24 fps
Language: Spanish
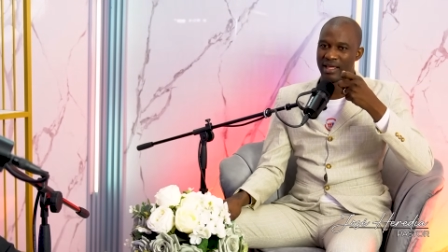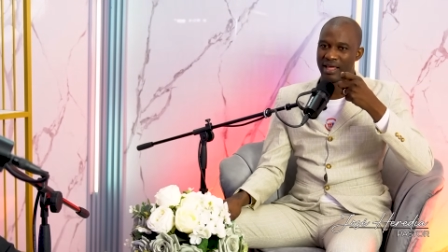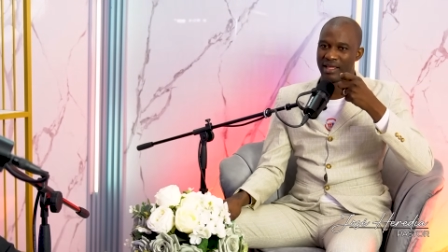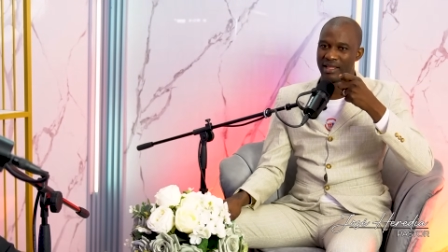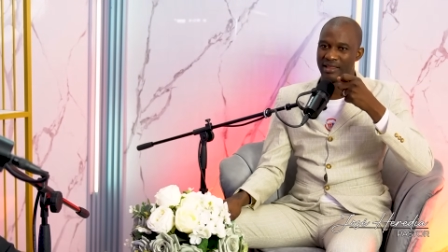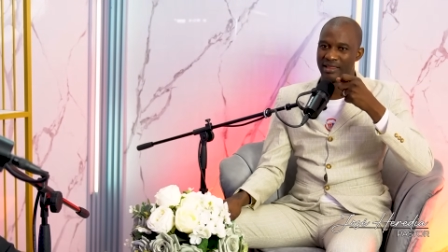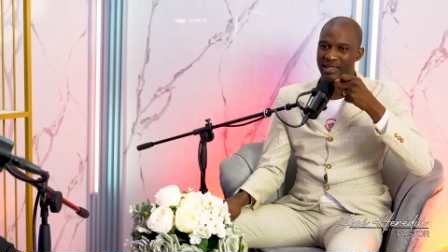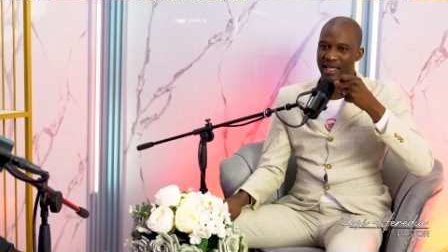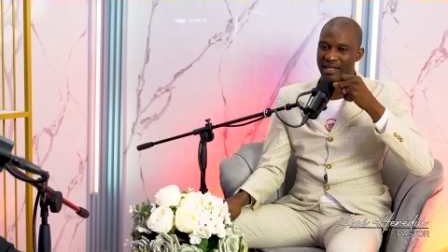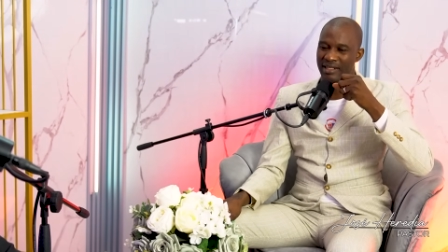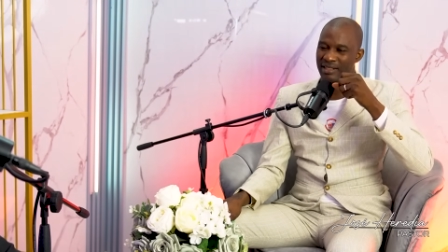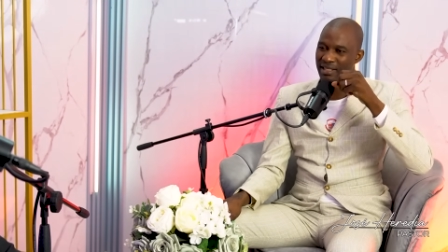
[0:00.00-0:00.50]

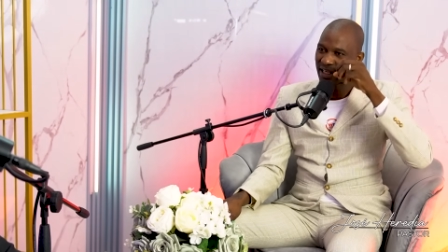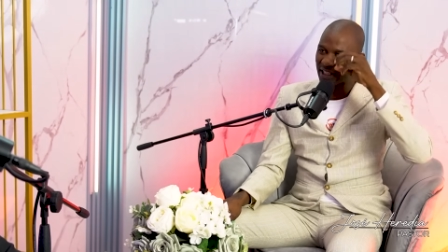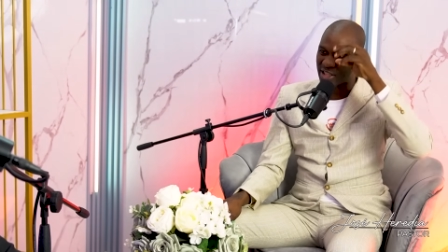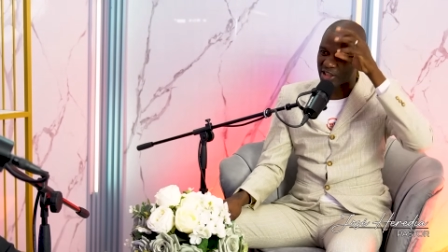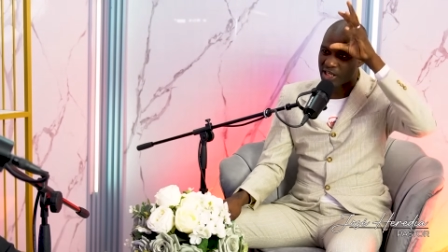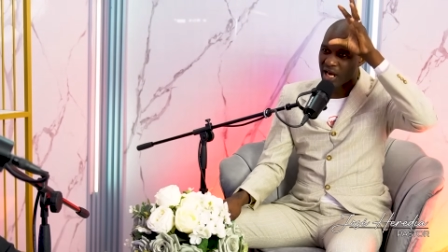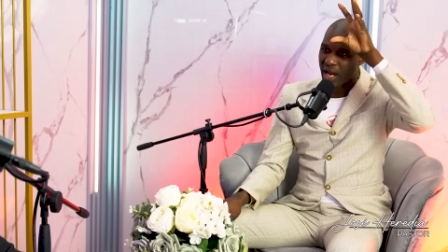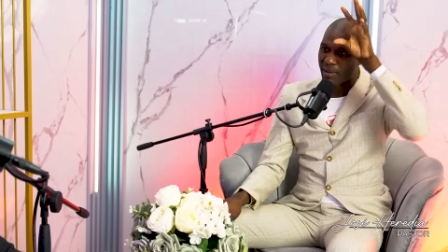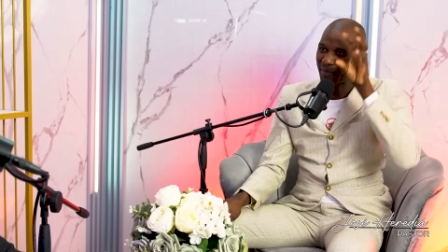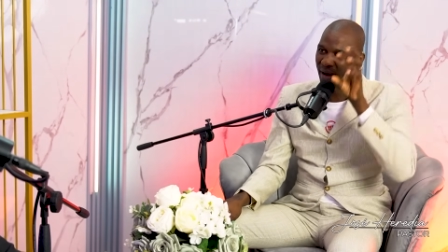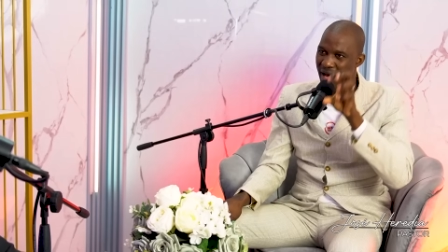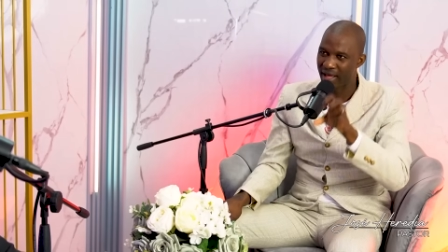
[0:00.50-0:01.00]
del
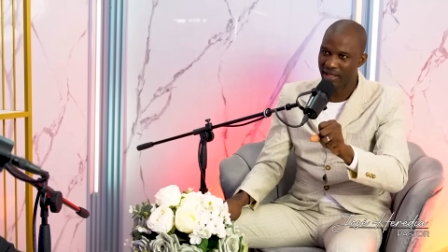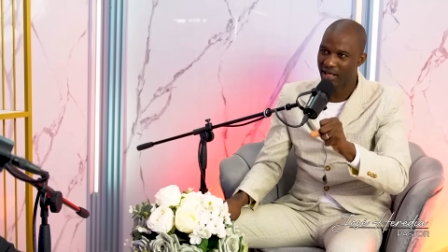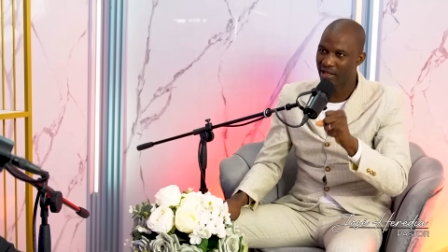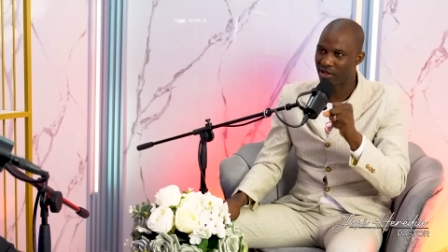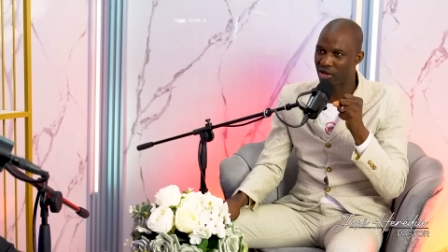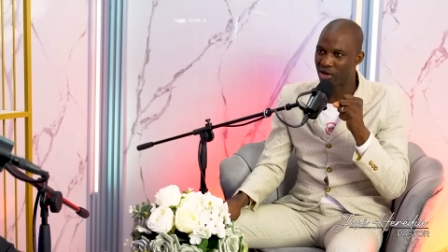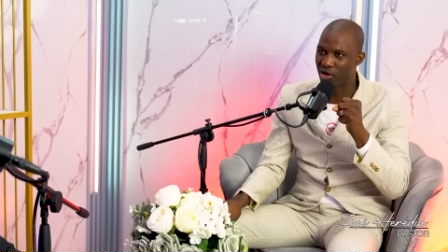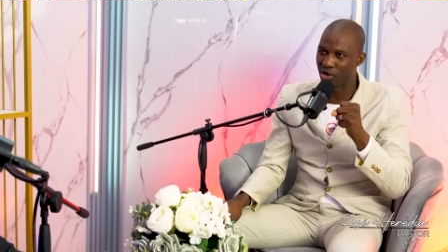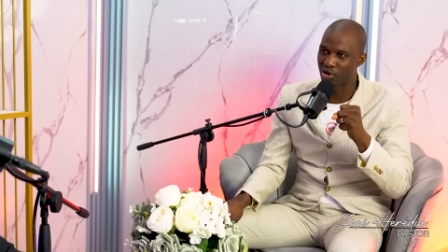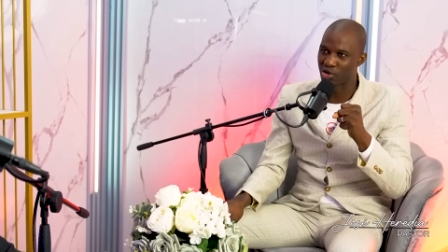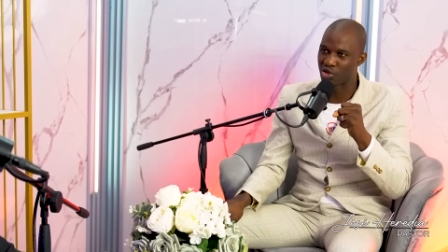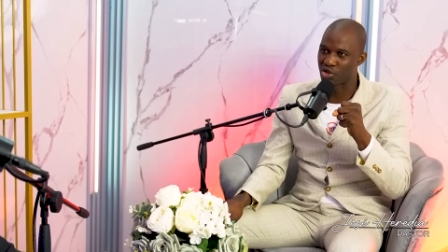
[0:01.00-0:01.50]
Neshama de
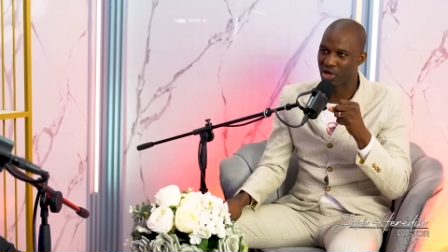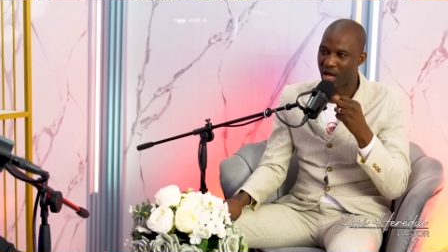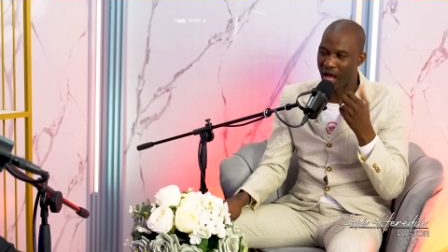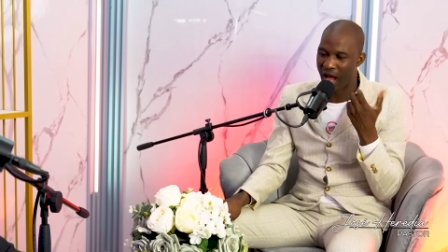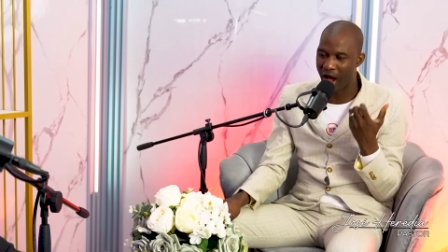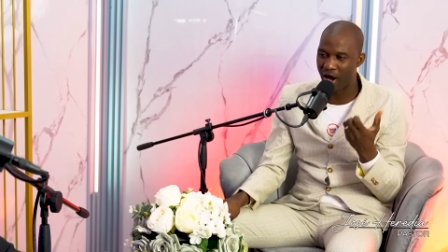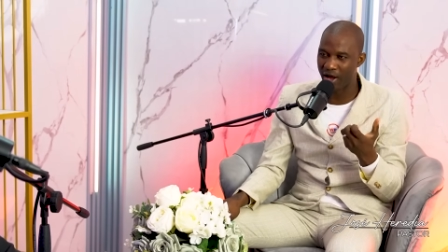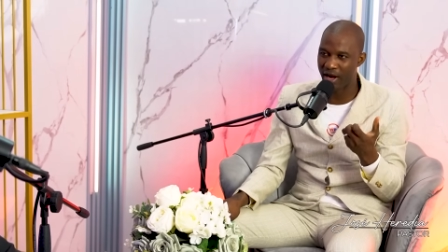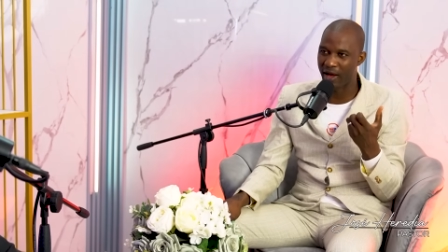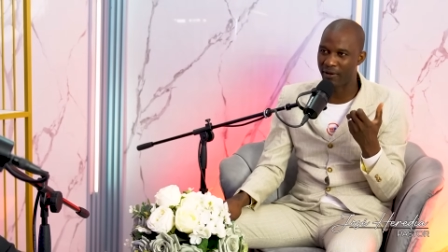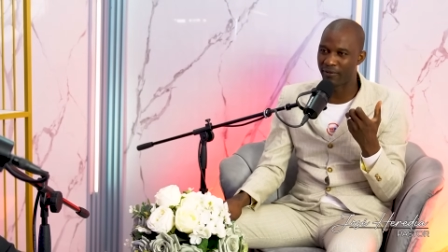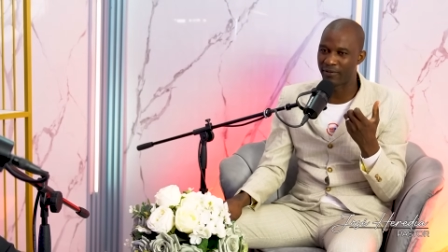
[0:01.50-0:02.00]
Dios.
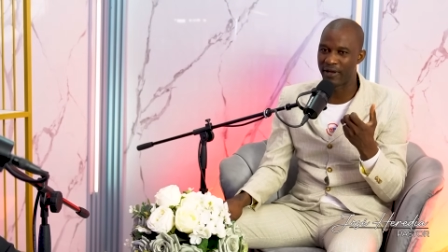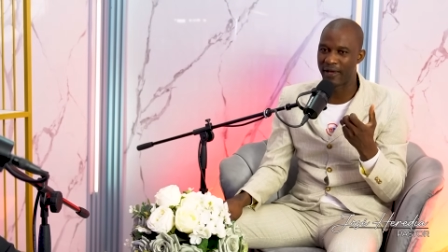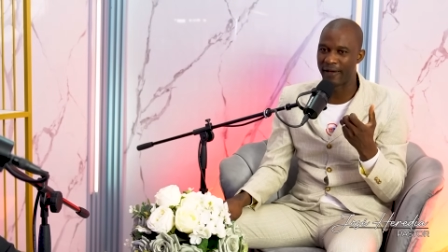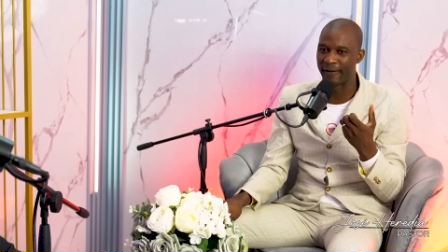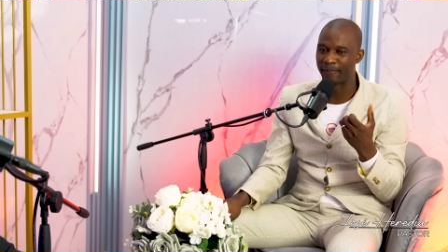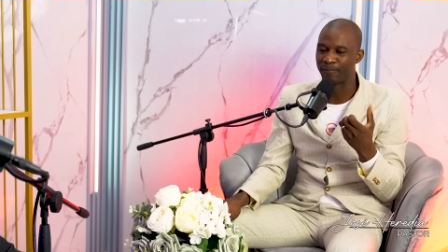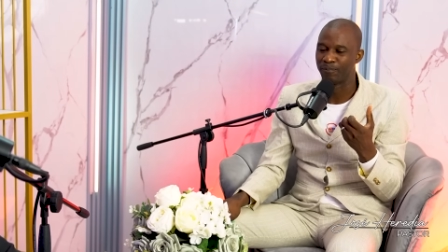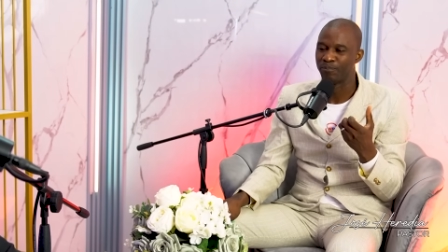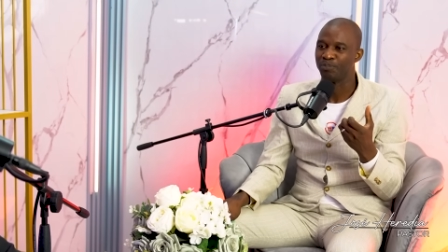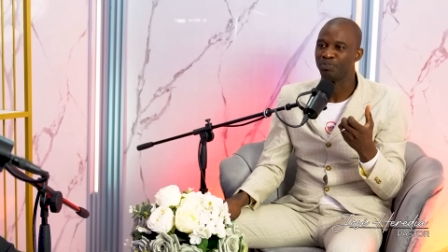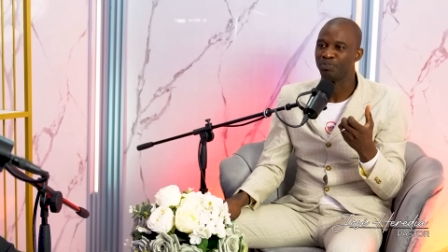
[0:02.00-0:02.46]
Ahora bien,